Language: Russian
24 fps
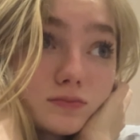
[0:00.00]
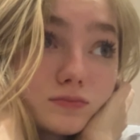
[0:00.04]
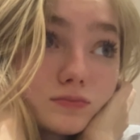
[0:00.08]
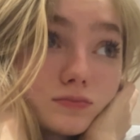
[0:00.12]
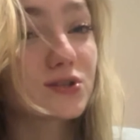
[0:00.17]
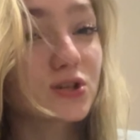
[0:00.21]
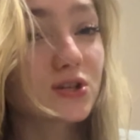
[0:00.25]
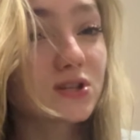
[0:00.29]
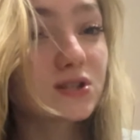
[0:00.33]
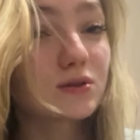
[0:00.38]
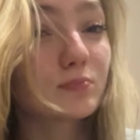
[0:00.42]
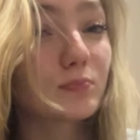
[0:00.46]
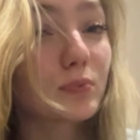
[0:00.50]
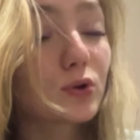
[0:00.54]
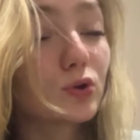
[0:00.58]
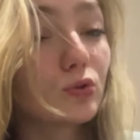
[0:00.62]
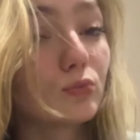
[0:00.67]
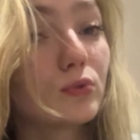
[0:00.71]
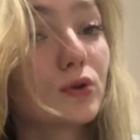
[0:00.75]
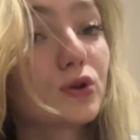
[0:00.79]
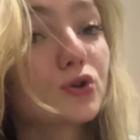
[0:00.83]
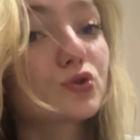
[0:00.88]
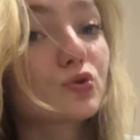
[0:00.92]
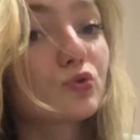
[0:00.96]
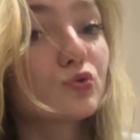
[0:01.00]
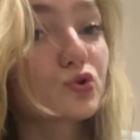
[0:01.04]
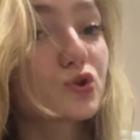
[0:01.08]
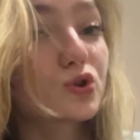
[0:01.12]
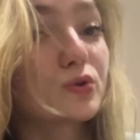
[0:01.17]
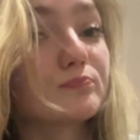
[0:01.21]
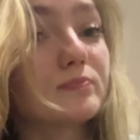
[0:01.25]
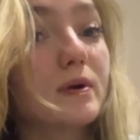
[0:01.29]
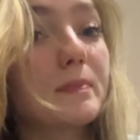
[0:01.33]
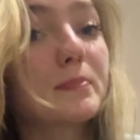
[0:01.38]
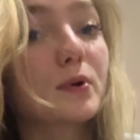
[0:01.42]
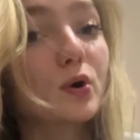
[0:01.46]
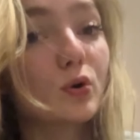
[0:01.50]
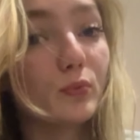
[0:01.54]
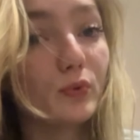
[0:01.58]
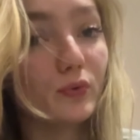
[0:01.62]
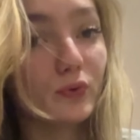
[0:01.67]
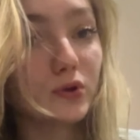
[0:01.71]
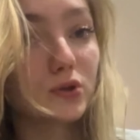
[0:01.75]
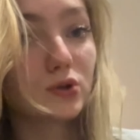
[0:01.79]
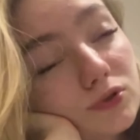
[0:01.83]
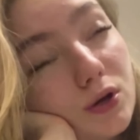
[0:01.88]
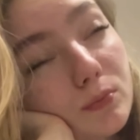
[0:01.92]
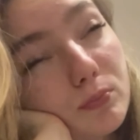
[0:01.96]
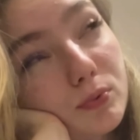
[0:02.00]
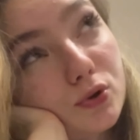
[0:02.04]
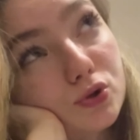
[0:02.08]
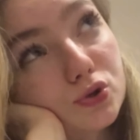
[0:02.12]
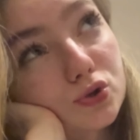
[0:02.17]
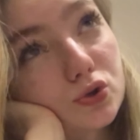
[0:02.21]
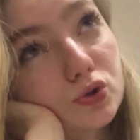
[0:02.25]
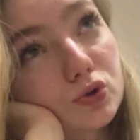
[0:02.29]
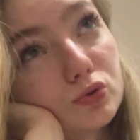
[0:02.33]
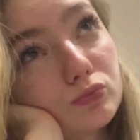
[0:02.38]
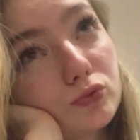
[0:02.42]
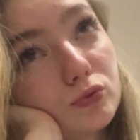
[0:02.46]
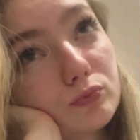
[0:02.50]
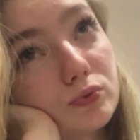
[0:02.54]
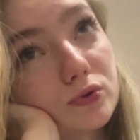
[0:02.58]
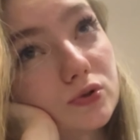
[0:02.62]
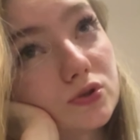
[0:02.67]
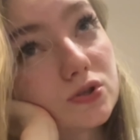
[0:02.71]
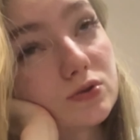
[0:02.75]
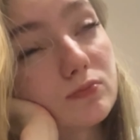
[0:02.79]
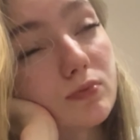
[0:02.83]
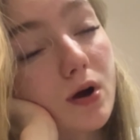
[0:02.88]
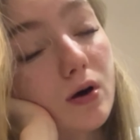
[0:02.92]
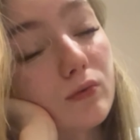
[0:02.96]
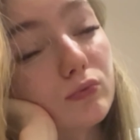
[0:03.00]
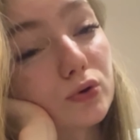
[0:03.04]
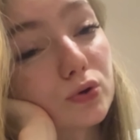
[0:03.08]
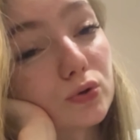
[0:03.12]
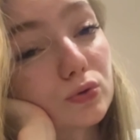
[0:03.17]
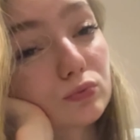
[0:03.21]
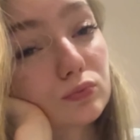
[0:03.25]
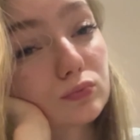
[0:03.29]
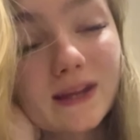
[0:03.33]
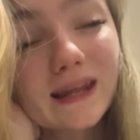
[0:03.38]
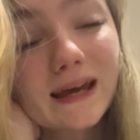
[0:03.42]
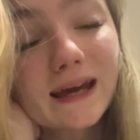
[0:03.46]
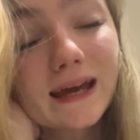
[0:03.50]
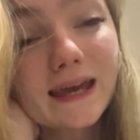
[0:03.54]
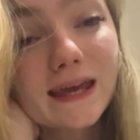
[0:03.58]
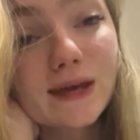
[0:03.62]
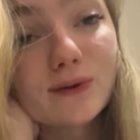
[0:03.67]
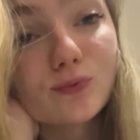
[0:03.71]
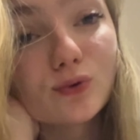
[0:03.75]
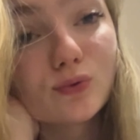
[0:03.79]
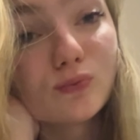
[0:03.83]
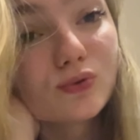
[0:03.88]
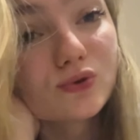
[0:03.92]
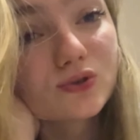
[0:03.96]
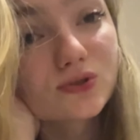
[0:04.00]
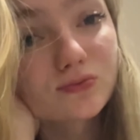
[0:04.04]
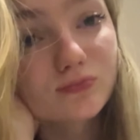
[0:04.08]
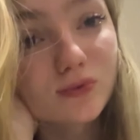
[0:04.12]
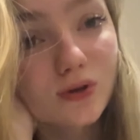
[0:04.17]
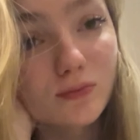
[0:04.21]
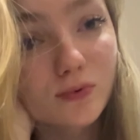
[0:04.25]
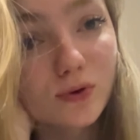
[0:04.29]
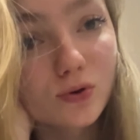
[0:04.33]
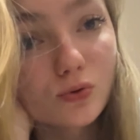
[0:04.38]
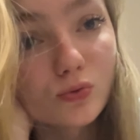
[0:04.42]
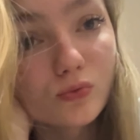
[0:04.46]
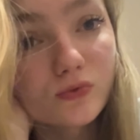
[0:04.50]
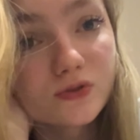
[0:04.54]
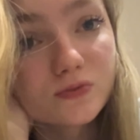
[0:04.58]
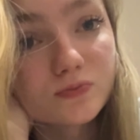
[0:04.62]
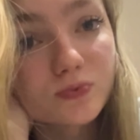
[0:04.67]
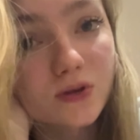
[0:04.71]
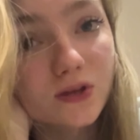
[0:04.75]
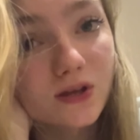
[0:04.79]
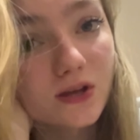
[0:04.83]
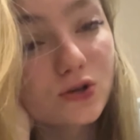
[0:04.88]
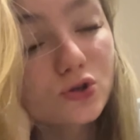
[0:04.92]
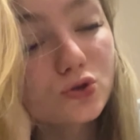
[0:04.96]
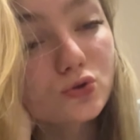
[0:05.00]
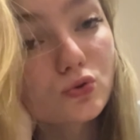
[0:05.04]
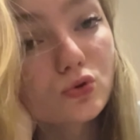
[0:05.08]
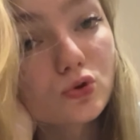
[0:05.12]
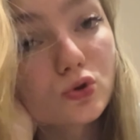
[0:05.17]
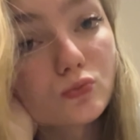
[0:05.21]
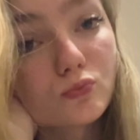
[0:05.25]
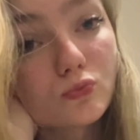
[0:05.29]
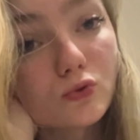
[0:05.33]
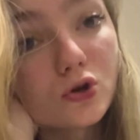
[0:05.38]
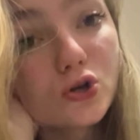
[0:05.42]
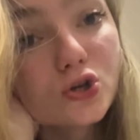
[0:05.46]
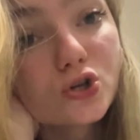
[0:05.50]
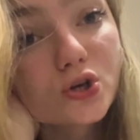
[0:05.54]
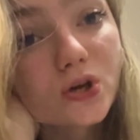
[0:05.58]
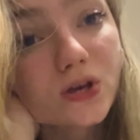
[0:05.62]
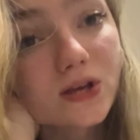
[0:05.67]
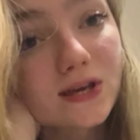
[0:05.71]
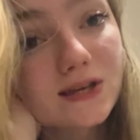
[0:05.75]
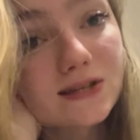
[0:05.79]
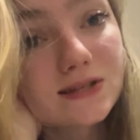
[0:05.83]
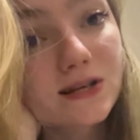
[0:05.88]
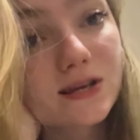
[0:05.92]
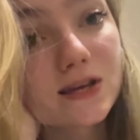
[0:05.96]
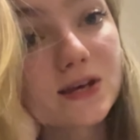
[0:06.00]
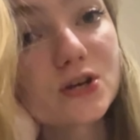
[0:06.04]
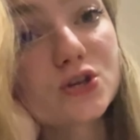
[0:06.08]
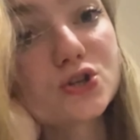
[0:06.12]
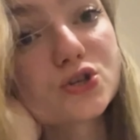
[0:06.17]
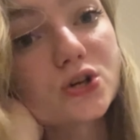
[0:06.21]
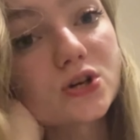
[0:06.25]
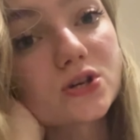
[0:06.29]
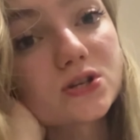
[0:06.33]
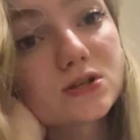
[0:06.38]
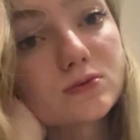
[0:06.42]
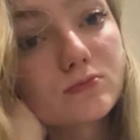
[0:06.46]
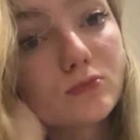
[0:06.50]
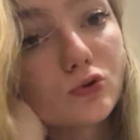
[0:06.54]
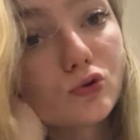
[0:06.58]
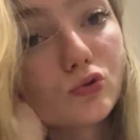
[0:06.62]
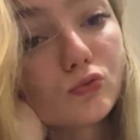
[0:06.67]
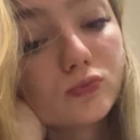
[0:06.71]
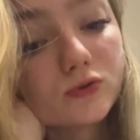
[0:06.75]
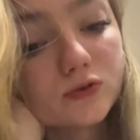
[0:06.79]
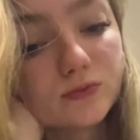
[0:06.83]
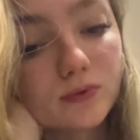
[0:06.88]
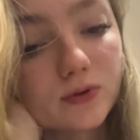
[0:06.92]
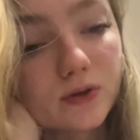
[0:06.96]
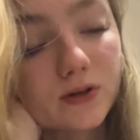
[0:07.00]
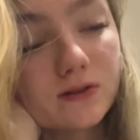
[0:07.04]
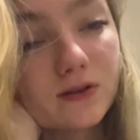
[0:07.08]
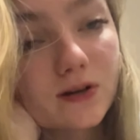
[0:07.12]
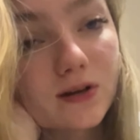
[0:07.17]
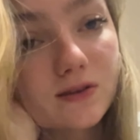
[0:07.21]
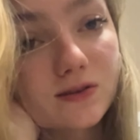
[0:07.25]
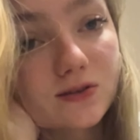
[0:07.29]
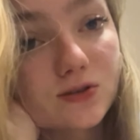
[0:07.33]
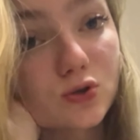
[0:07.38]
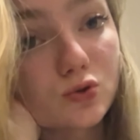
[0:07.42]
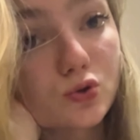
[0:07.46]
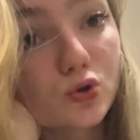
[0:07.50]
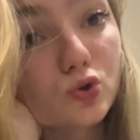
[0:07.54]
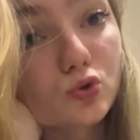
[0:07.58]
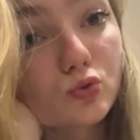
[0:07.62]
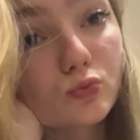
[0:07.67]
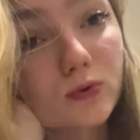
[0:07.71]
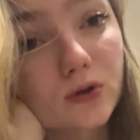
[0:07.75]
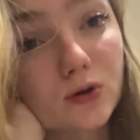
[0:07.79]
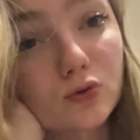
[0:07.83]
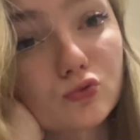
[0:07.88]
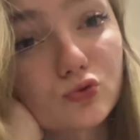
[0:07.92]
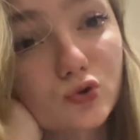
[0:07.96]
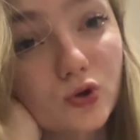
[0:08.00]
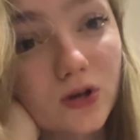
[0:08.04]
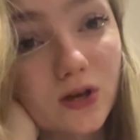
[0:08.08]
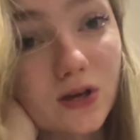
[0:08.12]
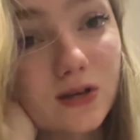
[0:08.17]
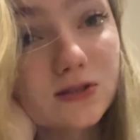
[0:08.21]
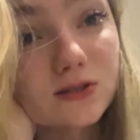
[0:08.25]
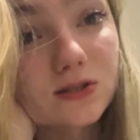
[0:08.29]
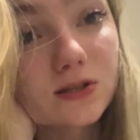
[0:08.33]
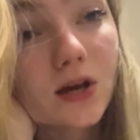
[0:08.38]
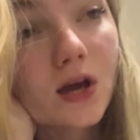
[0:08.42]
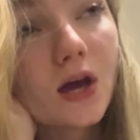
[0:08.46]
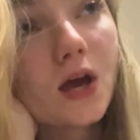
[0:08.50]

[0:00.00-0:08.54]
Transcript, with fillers: Сейчас я подумала, что нужно попробовать. Я просто думаю про себя. Вот на каким образом я могу воспринять что-то больше, если я сейчас не могу быть благодарна за то, что у меня уже есть.